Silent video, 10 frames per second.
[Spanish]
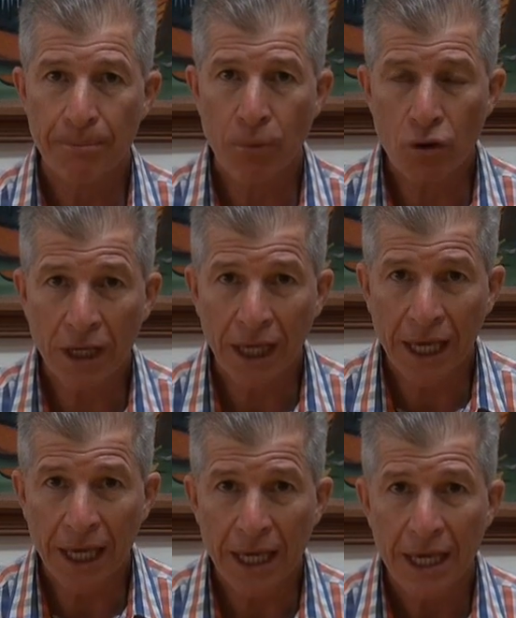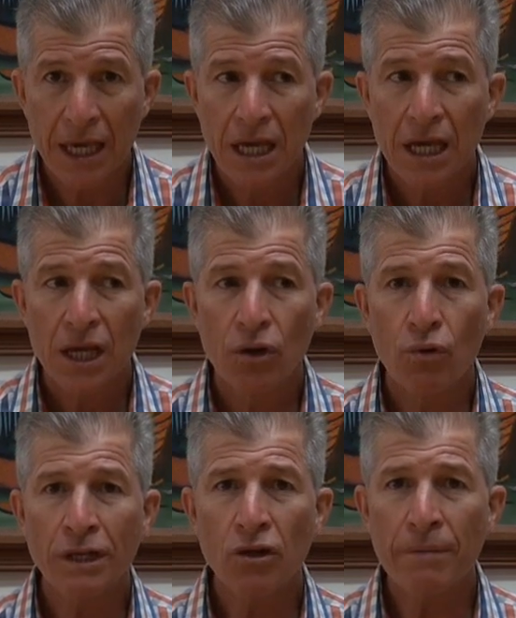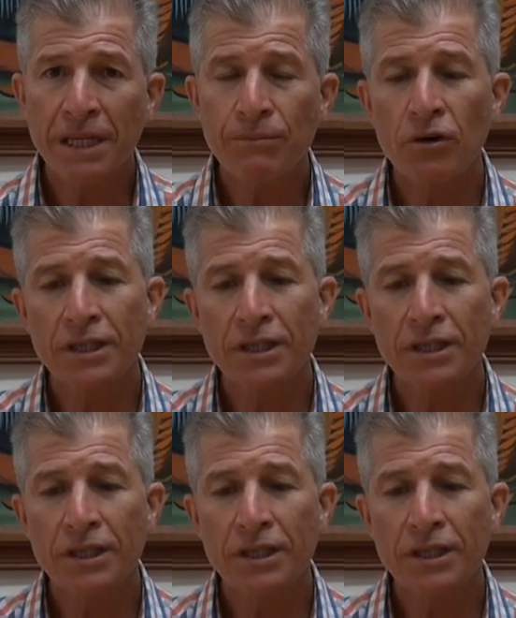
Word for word: Porque no es lo mismo